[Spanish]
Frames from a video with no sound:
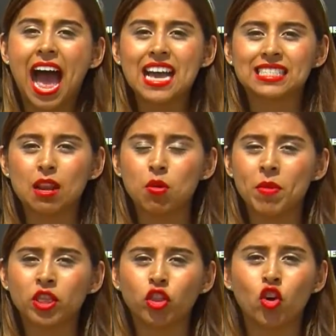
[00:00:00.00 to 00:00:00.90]
Hasta el
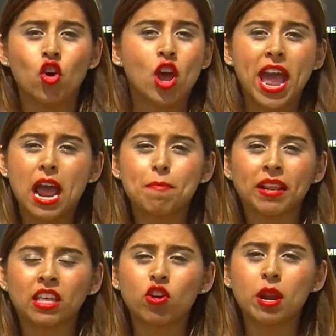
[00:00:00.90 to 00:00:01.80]
momento, el
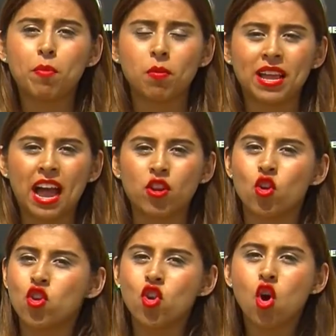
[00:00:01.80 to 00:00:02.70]
Partido Republicano
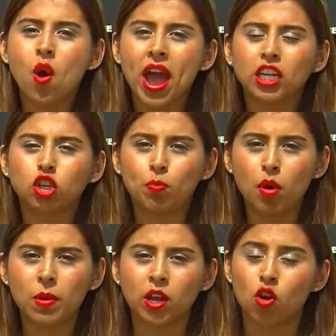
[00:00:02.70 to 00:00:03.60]
no ha hecho
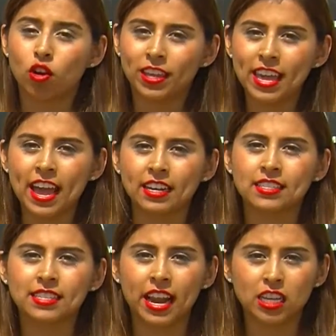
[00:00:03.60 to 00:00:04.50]
público quién
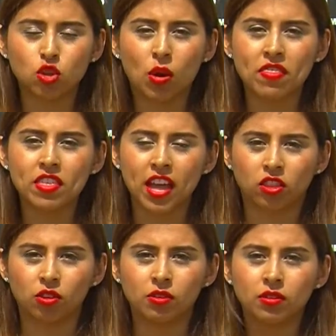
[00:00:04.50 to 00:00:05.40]
será su
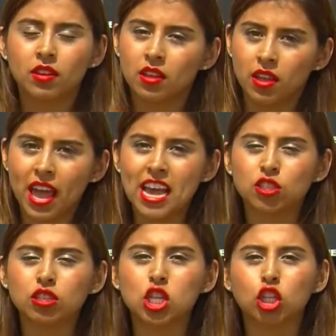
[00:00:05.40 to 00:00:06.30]
candidato. Esto
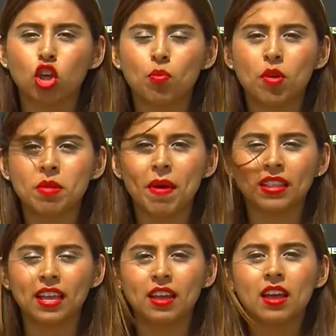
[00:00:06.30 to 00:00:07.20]
ha sido todo por mi
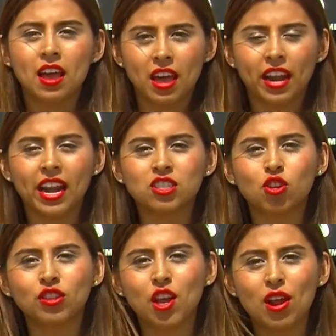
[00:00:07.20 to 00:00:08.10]
parte. Regreso
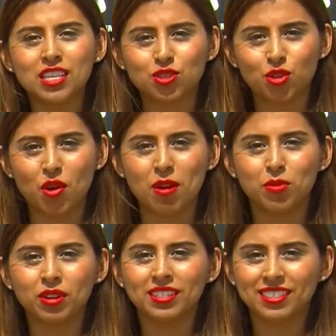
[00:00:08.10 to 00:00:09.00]
contigo al estudio, Elmur.